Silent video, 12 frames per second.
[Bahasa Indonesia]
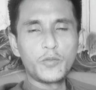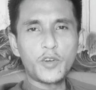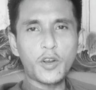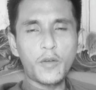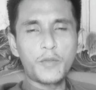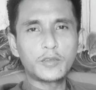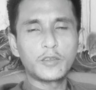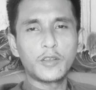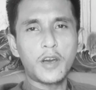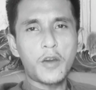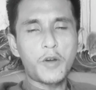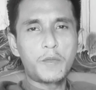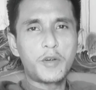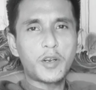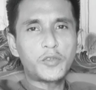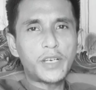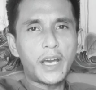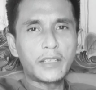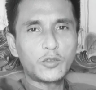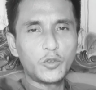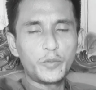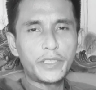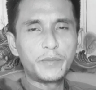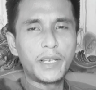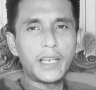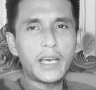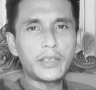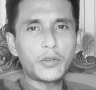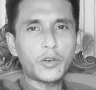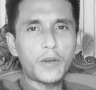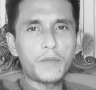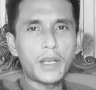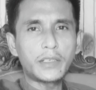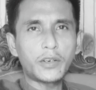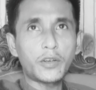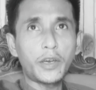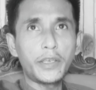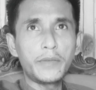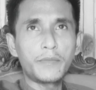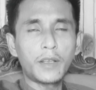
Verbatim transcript: warahmatullahi wabarakatuh. Bismillahirrahmanirrahim.